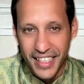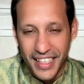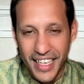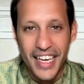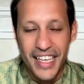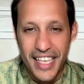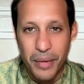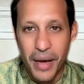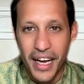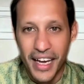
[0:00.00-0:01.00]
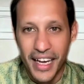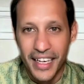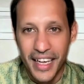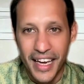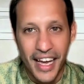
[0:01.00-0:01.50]
dan yang saya
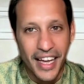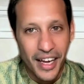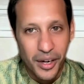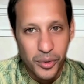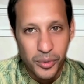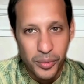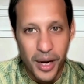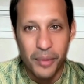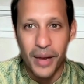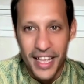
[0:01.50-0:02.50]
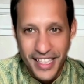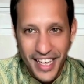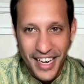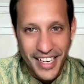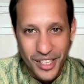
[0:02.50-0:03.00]
banggakan anak-anakku, para
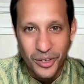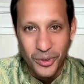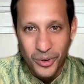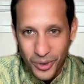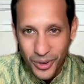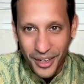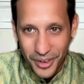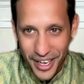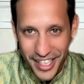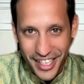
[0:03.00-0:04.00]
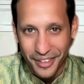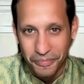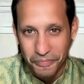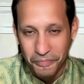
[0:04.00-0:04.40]
pelajar di seluruh Indonesia.